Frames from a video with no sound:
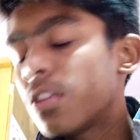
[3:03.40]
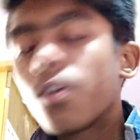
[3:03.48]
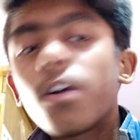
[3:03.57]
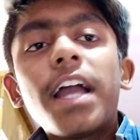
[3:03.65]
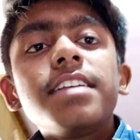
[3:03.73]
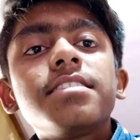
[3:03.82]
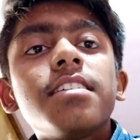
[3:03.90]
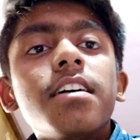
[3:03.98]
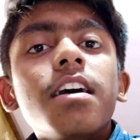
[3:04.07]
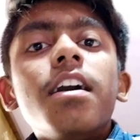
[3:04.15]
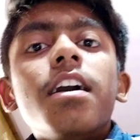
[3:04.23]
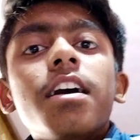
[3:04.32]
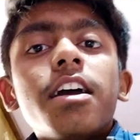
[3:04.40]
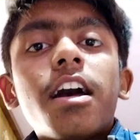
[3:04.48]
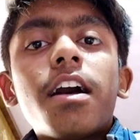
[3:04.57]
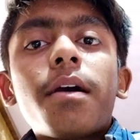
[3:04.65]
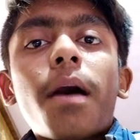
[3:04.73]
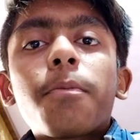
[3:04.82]
तो गाइज
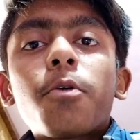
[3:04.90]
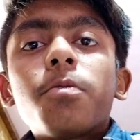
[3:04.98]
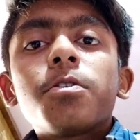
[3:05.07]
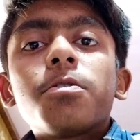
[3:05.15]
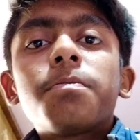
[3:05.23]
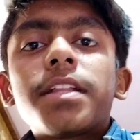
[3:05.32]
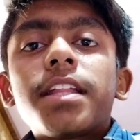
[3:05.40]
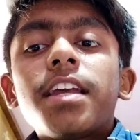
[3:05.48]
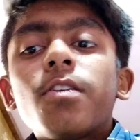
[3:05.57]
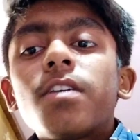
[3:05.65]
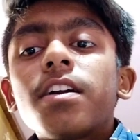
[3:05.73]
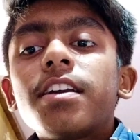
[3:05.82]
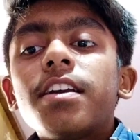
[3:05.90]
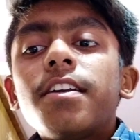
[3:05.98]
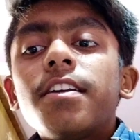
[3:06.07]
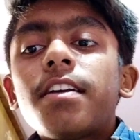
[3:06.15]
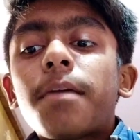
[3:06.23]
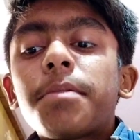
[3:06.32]
आपको तो पता ही होगा कि
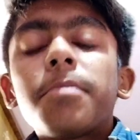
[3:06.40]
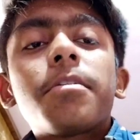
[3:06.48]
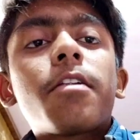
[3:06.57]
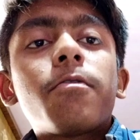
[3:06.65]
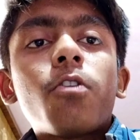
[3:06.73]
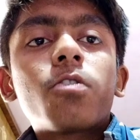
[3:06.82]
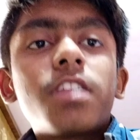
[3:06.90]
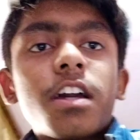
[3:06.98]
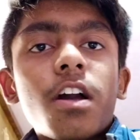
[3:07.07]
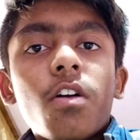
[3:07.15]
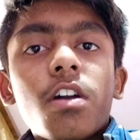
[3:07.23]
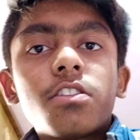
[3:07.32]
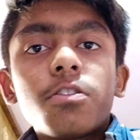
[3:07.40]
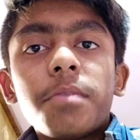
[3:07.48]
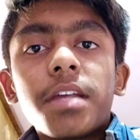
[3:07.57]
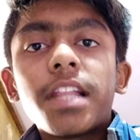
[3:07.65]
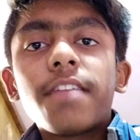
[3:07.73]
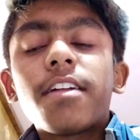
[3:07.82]
आपने मेरा ब्लॉग देखा होगा तो
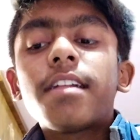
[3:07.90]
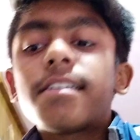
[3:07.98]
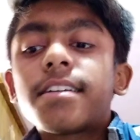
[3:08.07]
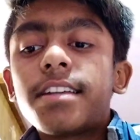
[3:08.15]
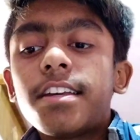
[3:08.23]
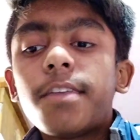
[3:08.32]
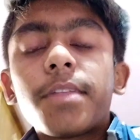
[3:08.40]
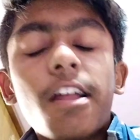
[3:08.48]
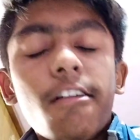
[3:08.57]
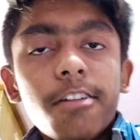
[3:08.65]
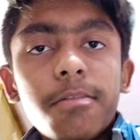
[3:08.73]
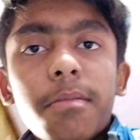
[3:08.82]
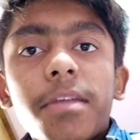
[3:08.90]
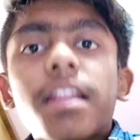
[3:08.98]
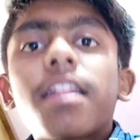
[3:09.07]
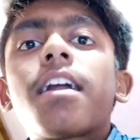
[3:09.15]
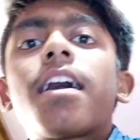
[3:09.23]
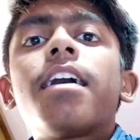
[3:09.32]
मेले वाला कि मनावर में
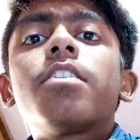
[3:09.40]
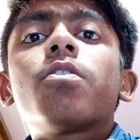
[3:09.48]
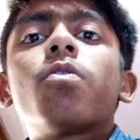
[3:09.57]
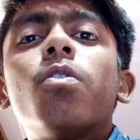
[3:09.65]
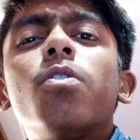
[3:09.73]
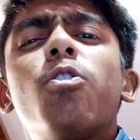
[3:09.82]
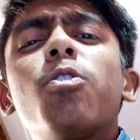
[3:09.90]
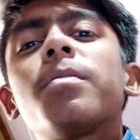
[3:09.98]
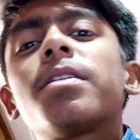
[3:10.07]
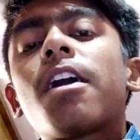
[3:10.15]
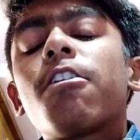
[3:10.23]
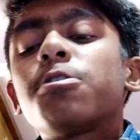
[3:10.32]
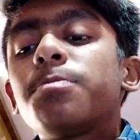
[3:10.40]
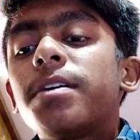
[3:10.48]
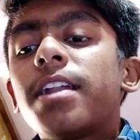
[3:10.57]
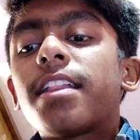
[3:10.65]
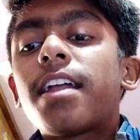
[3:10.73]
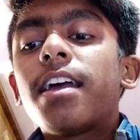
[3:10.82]
मेला लगा है तो कौन कौन मनावर
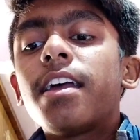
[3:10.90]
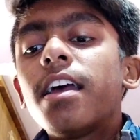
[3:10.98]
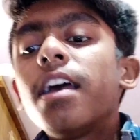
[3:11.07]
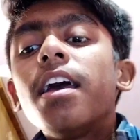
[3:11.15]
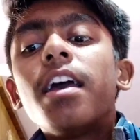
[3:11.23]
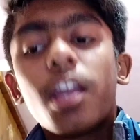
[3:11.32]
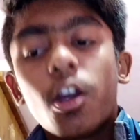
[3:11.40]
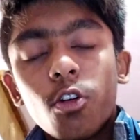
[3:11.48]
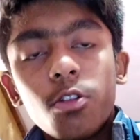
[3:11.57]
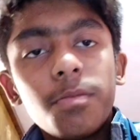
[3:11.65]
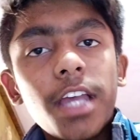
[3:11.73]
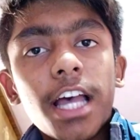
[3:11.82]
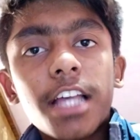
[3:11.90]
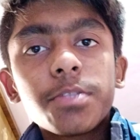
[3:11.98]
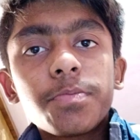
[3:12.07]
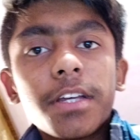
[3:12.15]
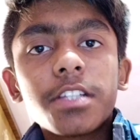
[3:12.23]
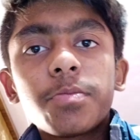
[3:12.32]
में रहता है या कौन भी
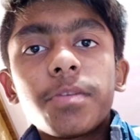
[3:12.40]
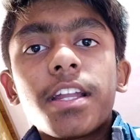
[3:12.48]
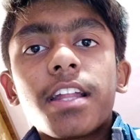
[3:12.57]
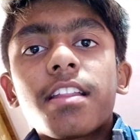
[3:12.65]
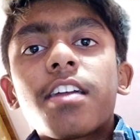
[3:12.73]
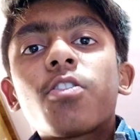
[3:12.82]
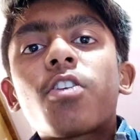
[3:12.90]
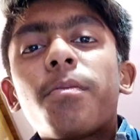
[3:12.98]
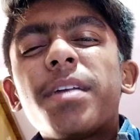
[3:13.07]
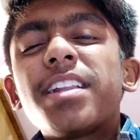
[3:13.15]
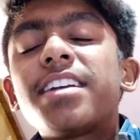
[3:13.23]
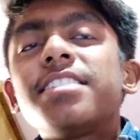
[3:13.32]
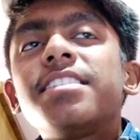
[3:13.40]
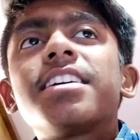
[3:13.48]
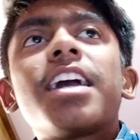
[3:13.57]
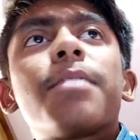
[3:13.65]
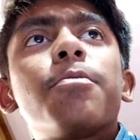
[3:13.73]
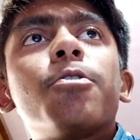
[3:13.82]
आसपास में रहता है तो कमेंट
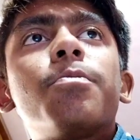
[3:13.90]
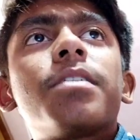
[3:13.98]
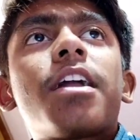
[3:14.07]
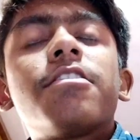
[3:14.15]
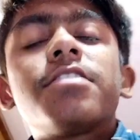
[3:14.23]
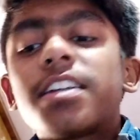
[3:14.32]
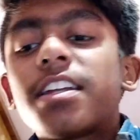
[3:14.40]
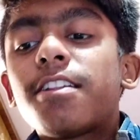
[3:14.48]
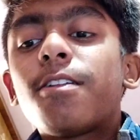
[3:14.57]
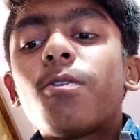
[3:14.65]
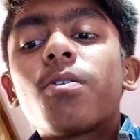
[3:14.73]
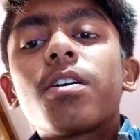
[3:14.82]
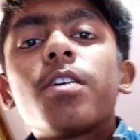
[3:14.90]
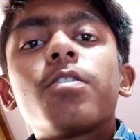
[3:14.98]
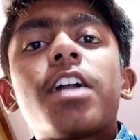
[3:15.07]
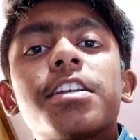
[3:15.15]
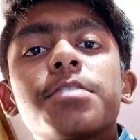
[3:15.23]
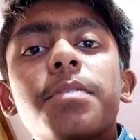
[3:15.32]
कीजिए कि आप लोग मनावर से कितने लोग हैं
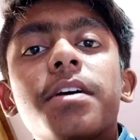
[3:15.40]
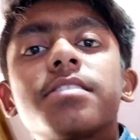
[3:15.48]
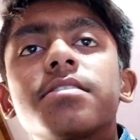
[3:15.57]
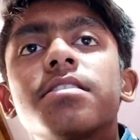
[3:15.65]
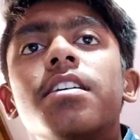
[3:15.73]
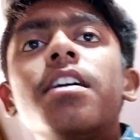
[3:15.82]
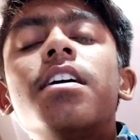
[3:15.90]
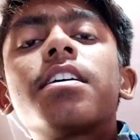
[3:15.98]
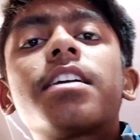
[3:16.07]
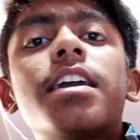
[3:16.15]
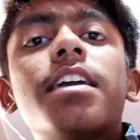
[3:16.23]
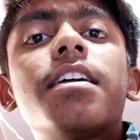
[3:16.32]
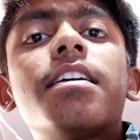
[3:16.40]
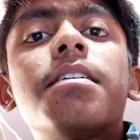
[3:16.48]
और आसपास के